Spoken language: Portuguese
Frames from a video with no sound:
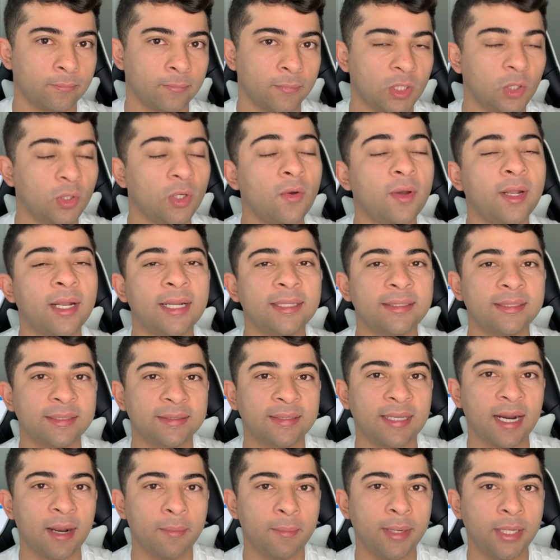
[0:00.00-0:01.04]
Então não é
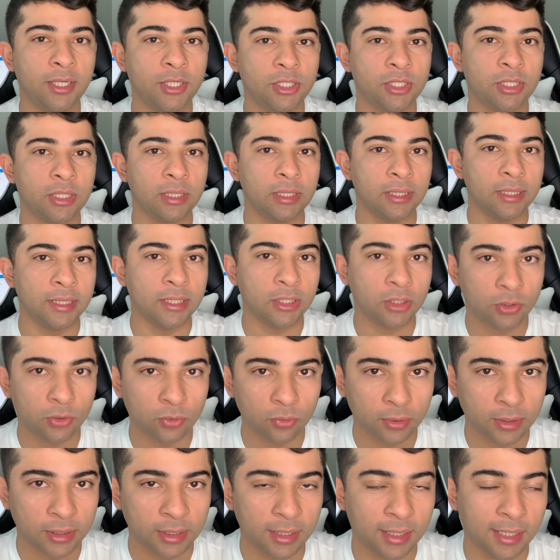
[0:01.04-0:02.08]
necessariamente
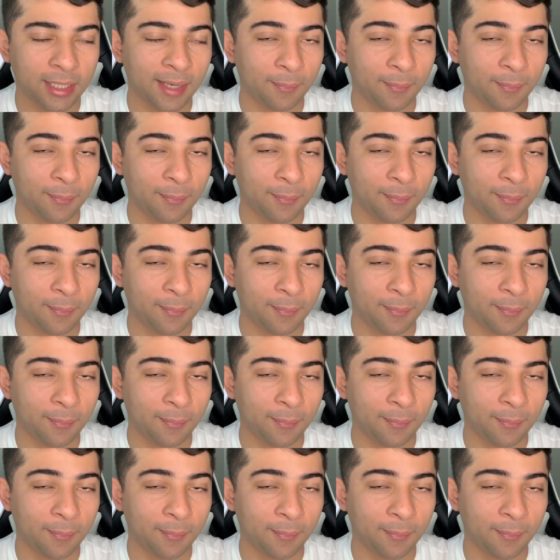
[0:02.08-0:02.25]
isso que